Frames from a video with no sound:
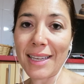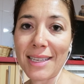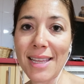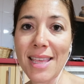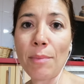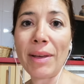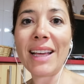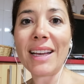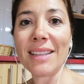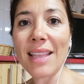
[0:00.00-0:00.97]
que se llama
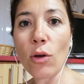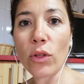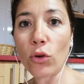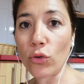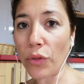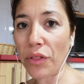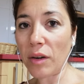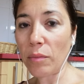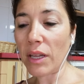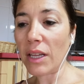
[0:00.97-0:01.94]
Encantado de
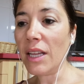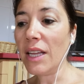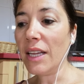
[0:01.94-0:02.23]
conocerme.